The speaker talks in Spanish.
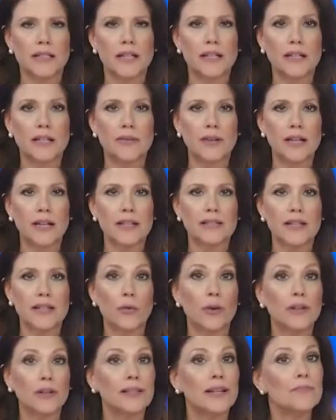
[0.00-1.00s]
Daniel Rivera
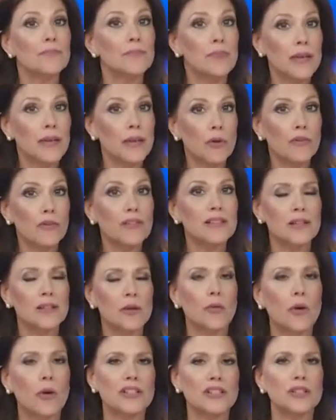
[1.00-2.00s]
se encuentra en vivo
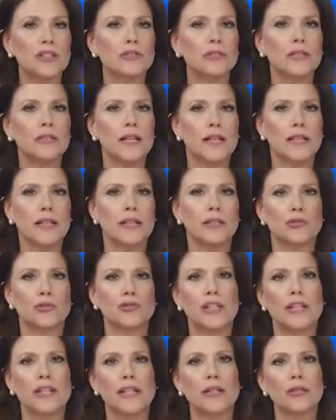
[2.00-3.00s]
desde Washington y
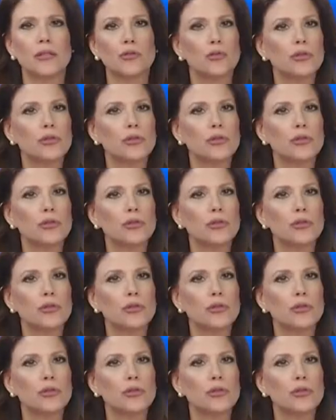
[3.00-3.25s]
nos tiene